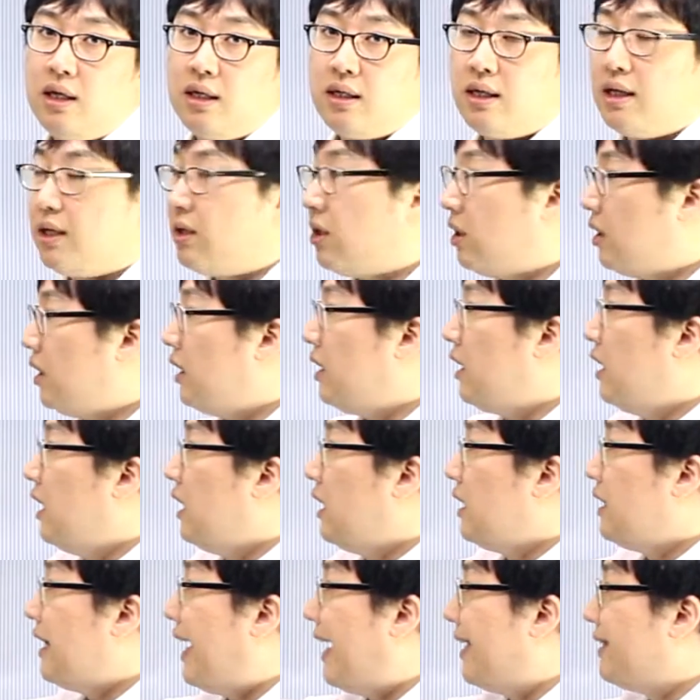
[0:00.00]
그래서 이
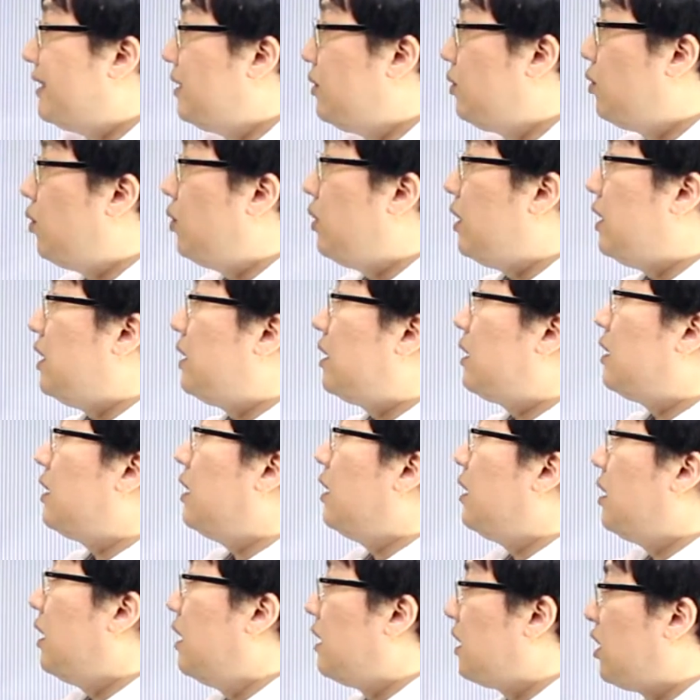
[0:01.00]
나는도
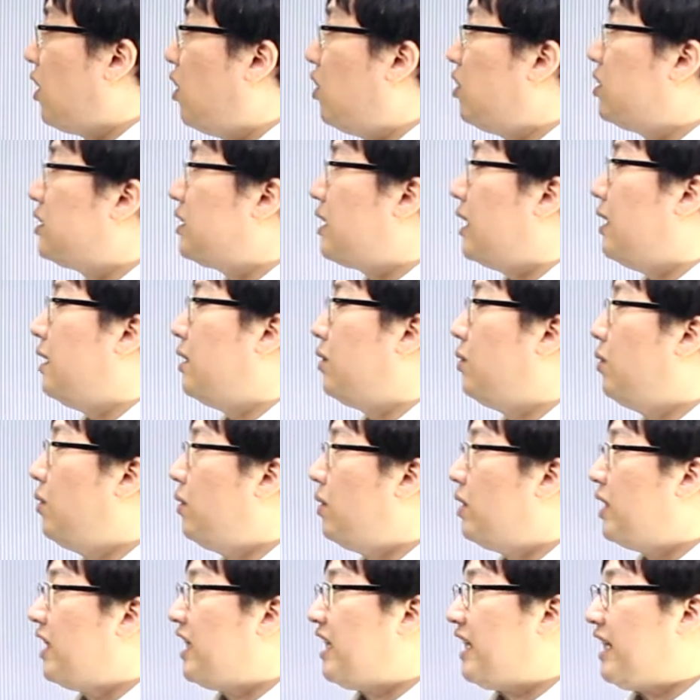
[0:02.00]
일격,
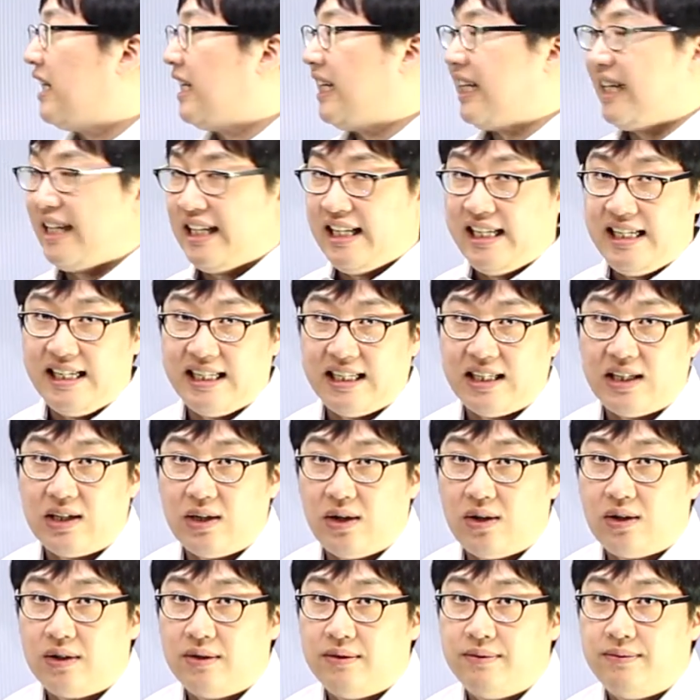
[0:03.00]
경찰도
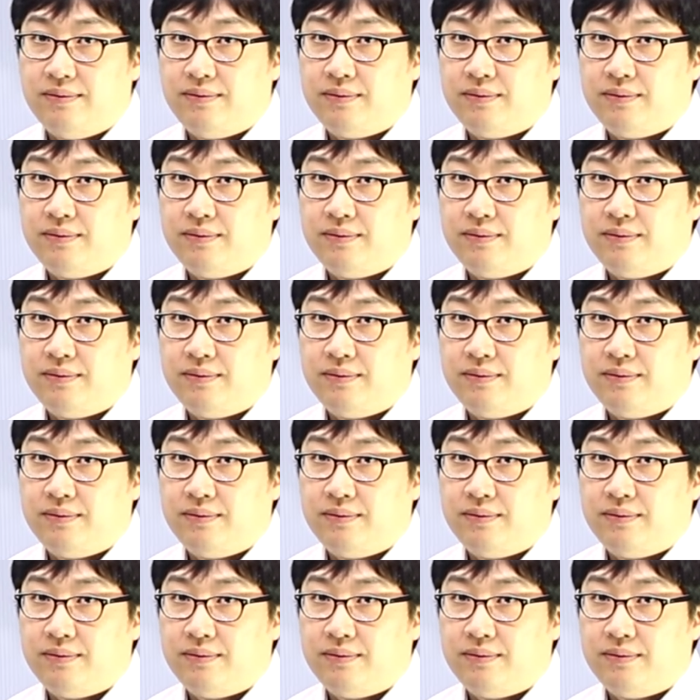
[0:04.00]
일격.